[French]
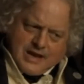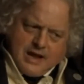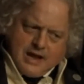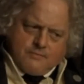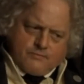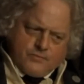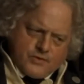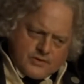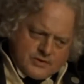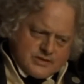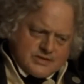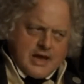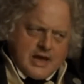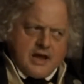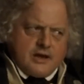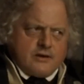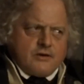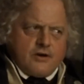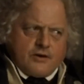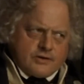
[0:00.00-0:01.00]
Pas
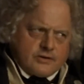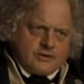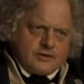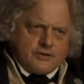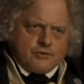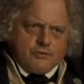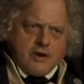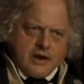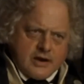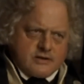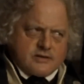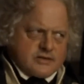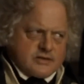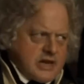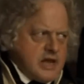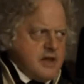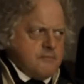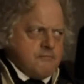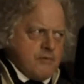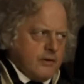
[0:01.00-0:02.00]
forcément un excellent
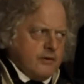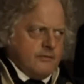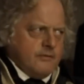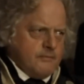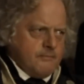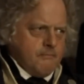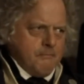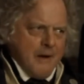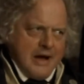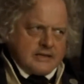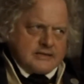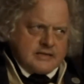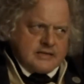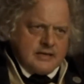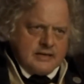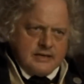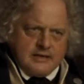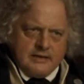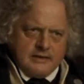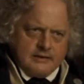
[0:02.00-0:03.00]
marin, ce que l'on prétend, mais
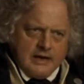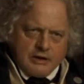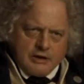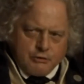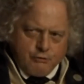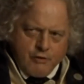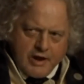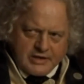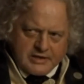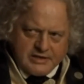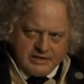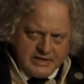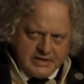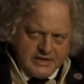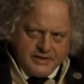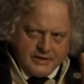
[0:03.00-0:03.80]
un meneur